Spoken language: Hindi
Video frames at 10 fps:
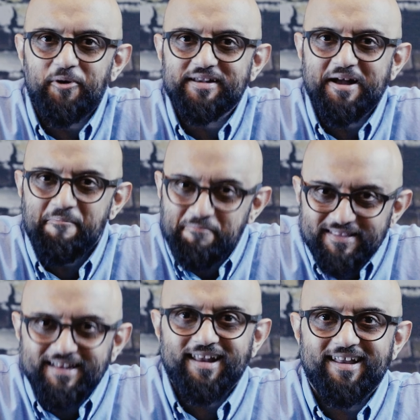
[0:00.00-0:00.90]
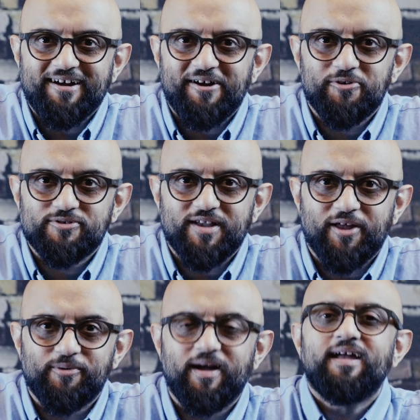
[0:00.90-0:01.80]
और का पंद्रह लाख का
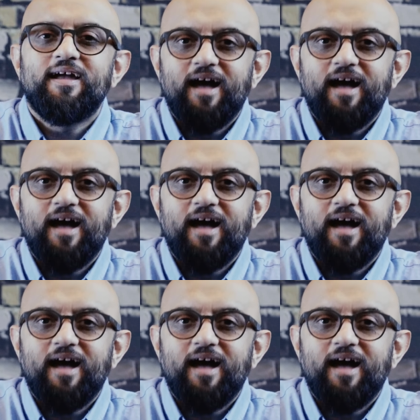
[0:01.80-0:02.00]
नुकसान हुआ है